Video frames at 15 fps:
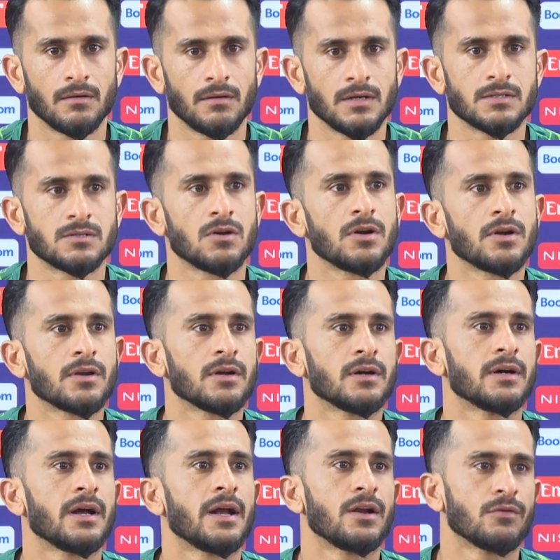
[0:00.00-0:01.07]
इट्स नॉट
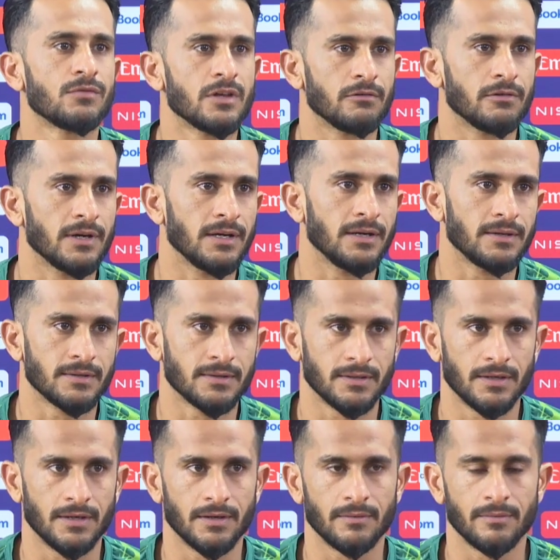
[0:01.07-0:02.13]
एंड ऑफ द वर्ल्ड
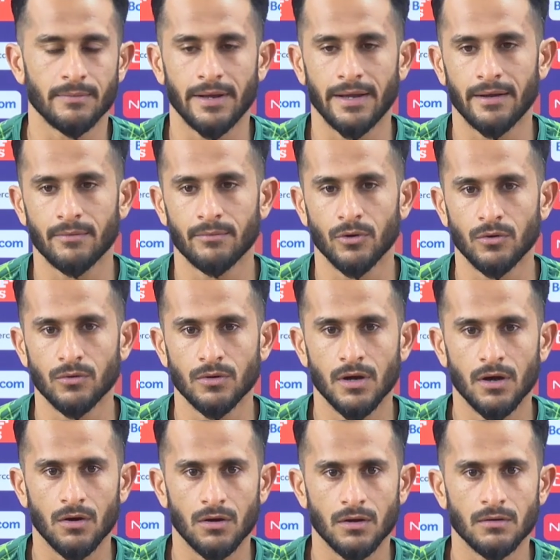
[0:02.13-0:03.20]
मैं बोलूँगा
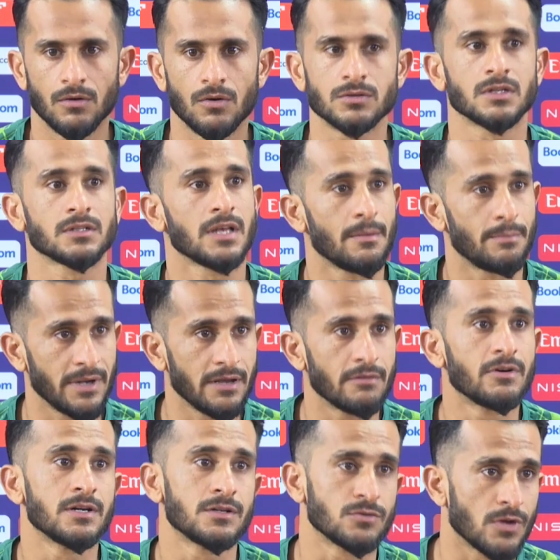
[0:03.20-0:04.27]
और हो सकता है आपने ये
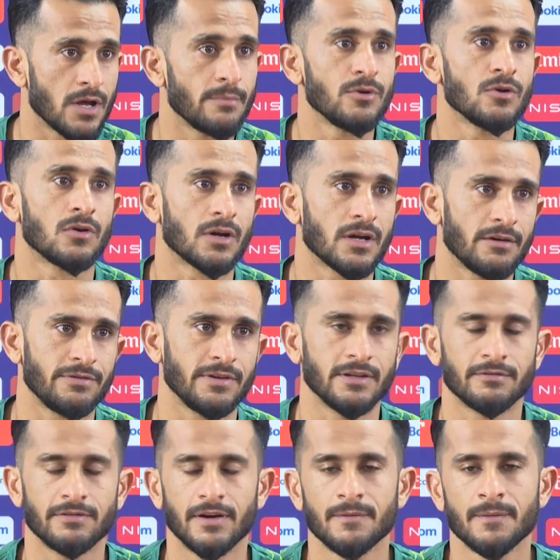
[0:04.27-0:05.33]
वर्ड सुना भी होगा काफ़ी
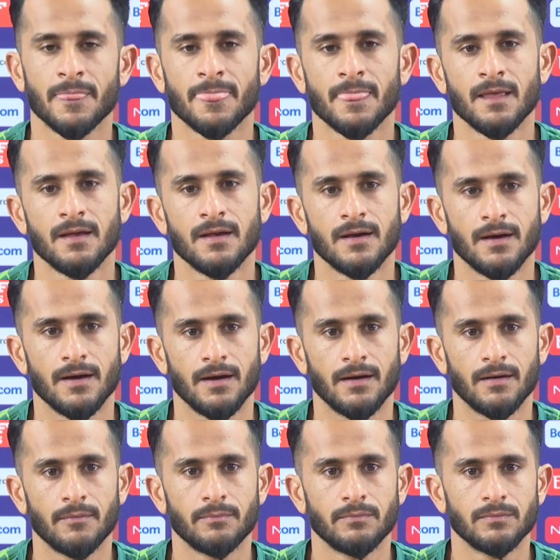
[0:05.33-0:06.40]
दफ़ा
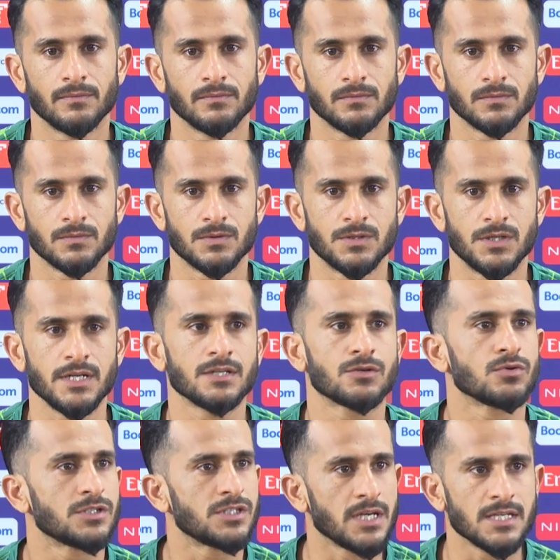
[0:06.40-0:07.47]
uh, चीज़
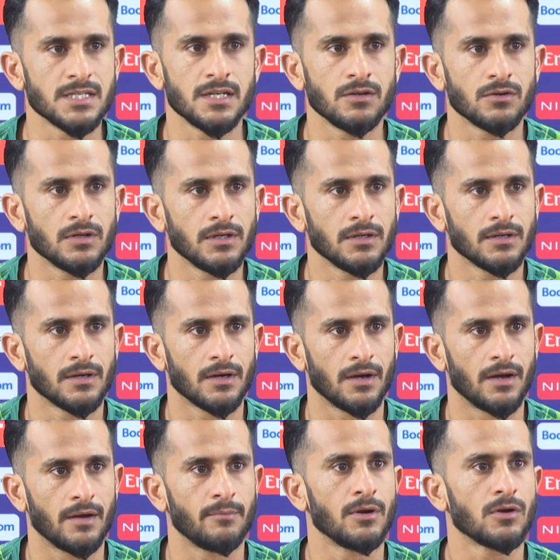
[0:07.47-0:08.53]
कुछ चेंज नहीं हुई
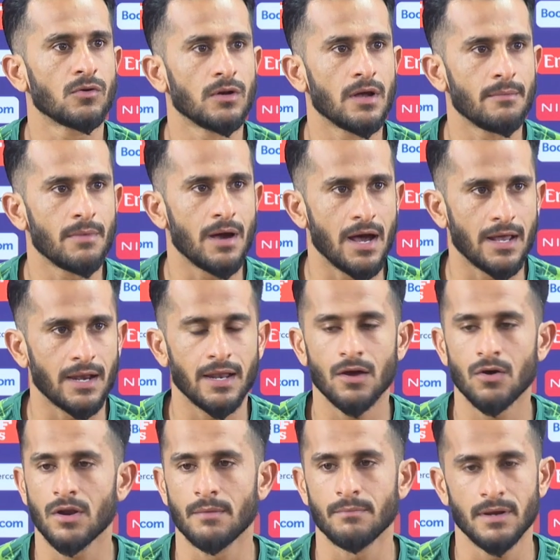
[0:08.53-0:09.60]
uh, बिल्कुल हम हारे हैं
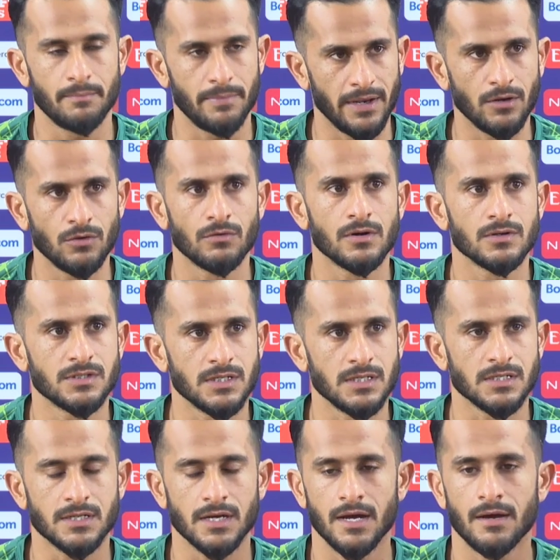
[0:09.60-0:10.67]
और हमें पेन हुआ उस
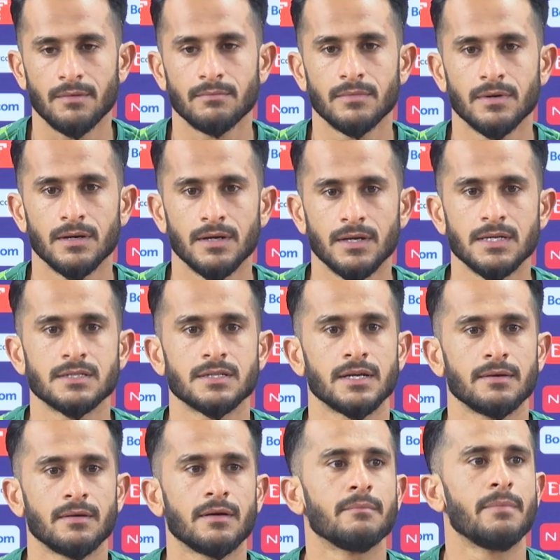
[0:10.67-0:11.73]
चीज़ का हम
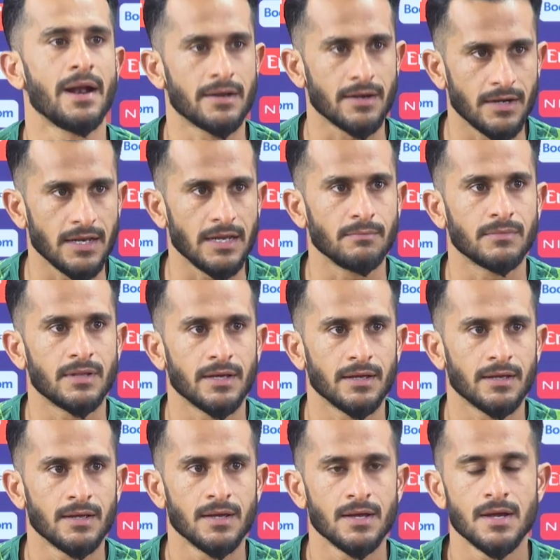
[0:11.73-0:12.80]
इससे बेटर टीम थे
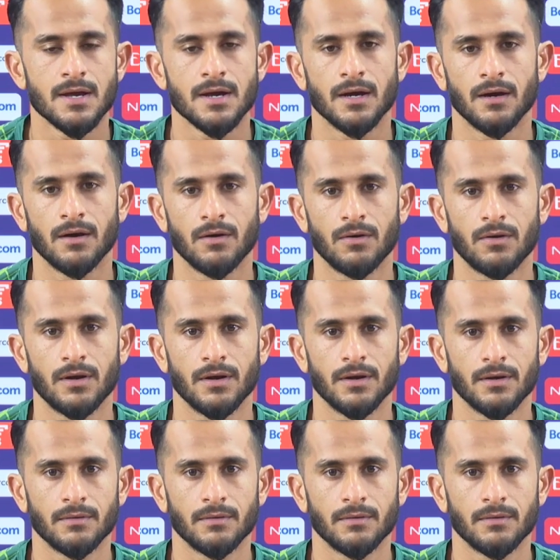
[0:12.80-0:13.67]
और